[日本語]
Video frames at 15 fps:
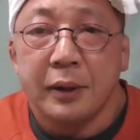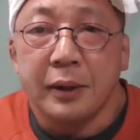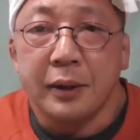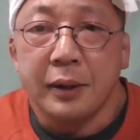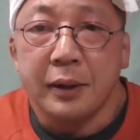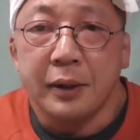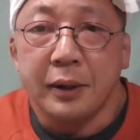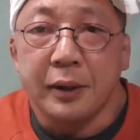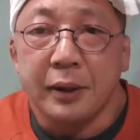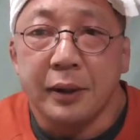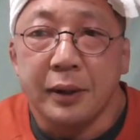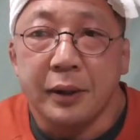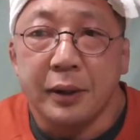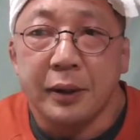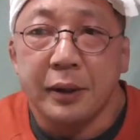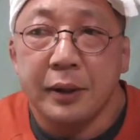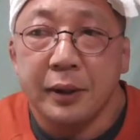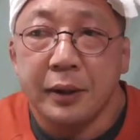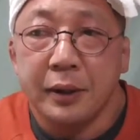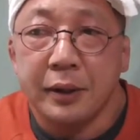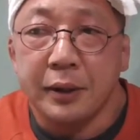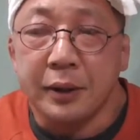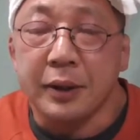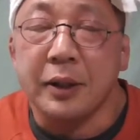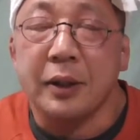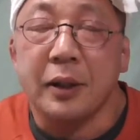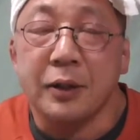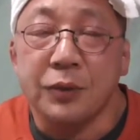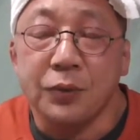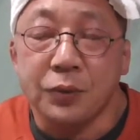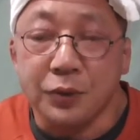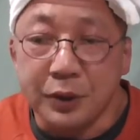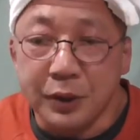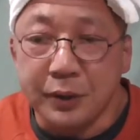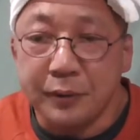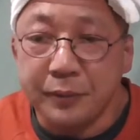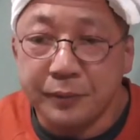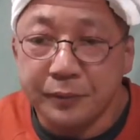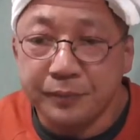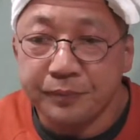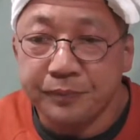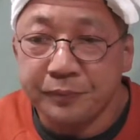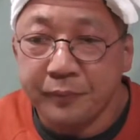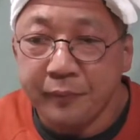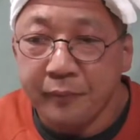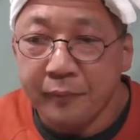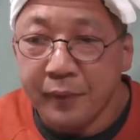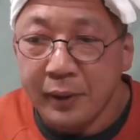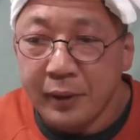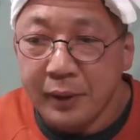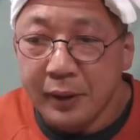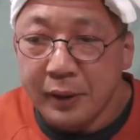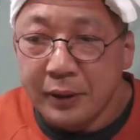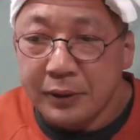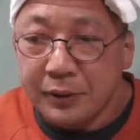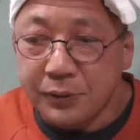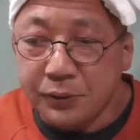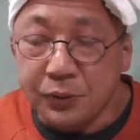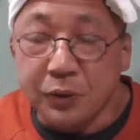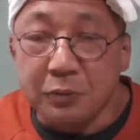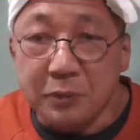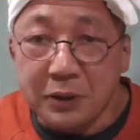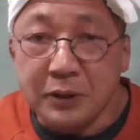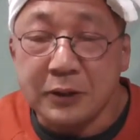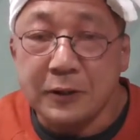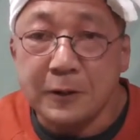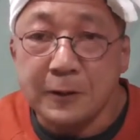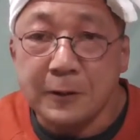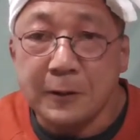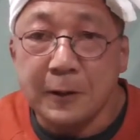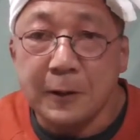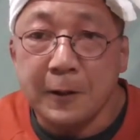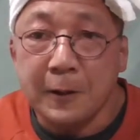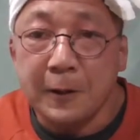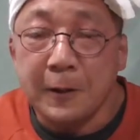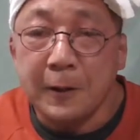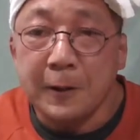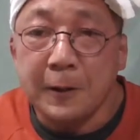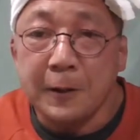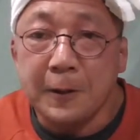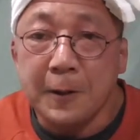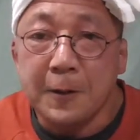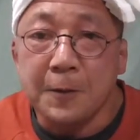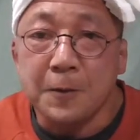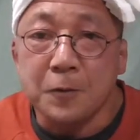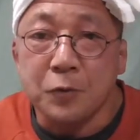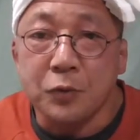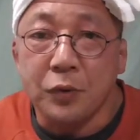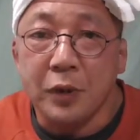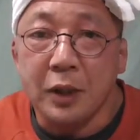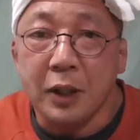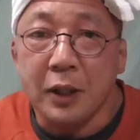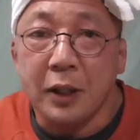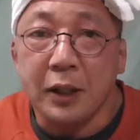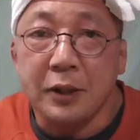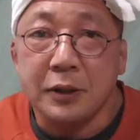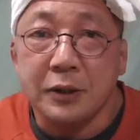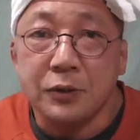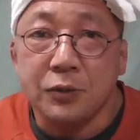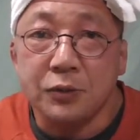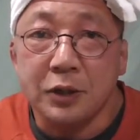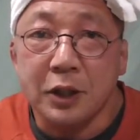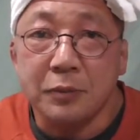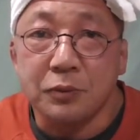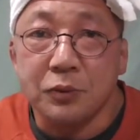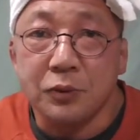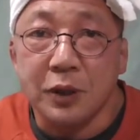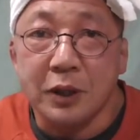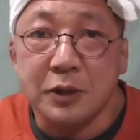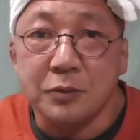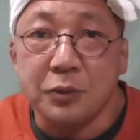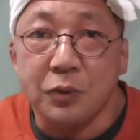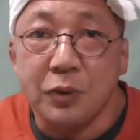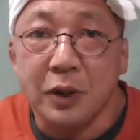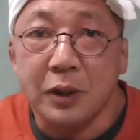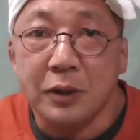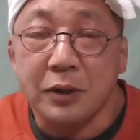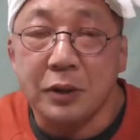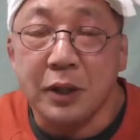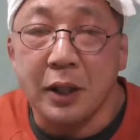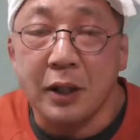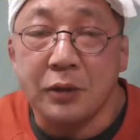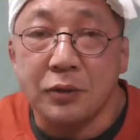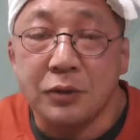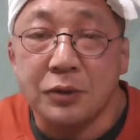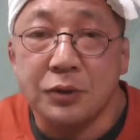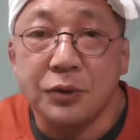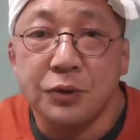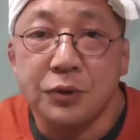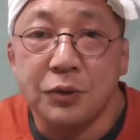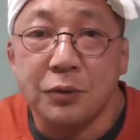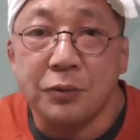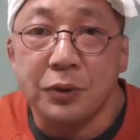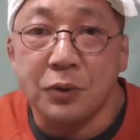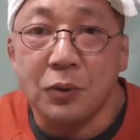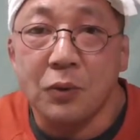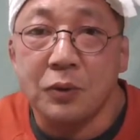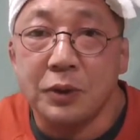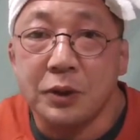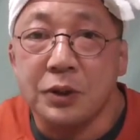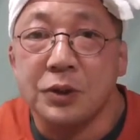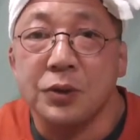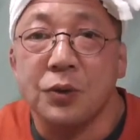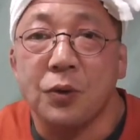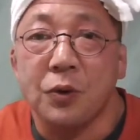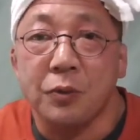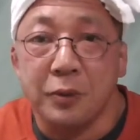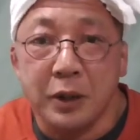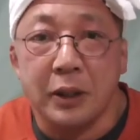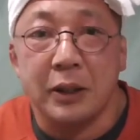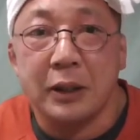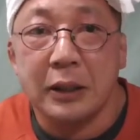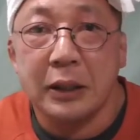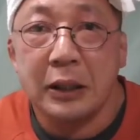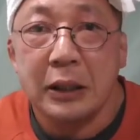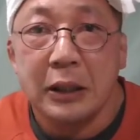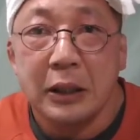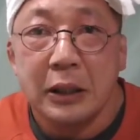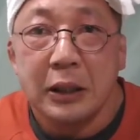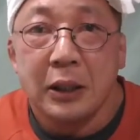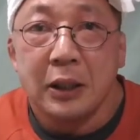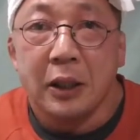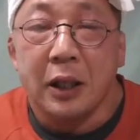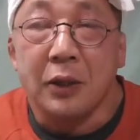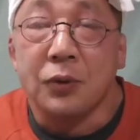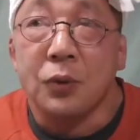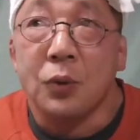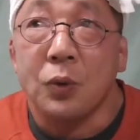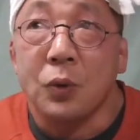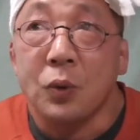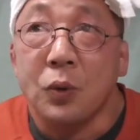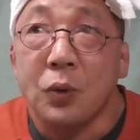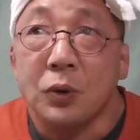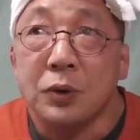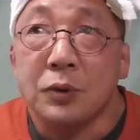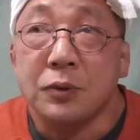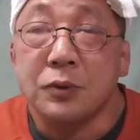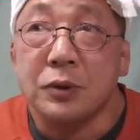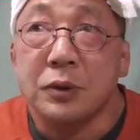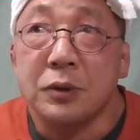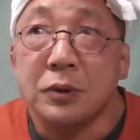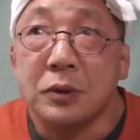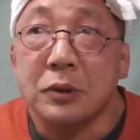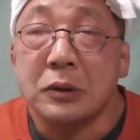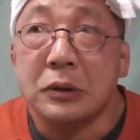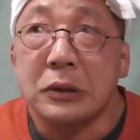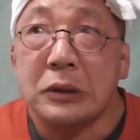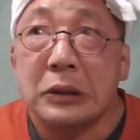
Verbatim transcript: えー、出来上がるように作っております、えー、定休日は、えー、素菜部の休みは、えーと水曜日と日曜日あと祝日